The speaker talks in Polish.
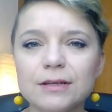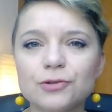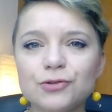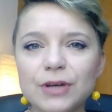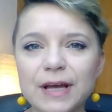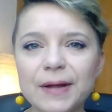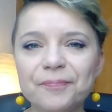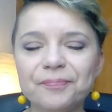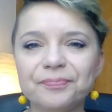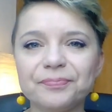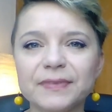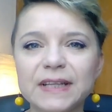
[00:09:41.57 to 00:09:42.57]
że
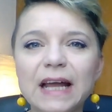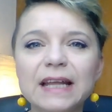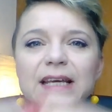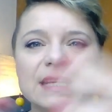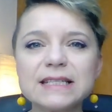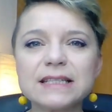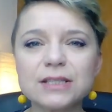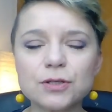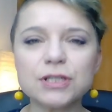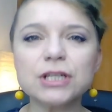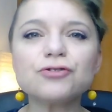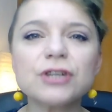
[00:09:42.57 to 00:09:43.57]
dalej jest
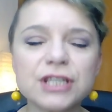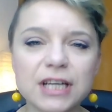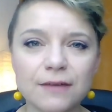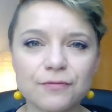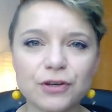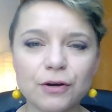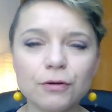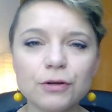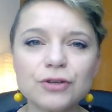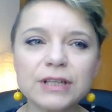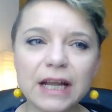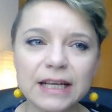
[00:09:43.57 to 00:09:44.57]
coś jeszcze ciekawszego i
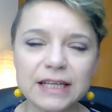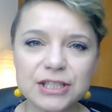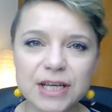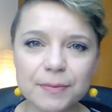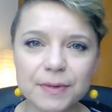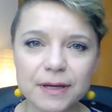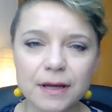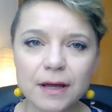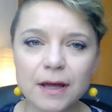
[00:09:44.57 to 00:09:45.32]
że dalej idziemy.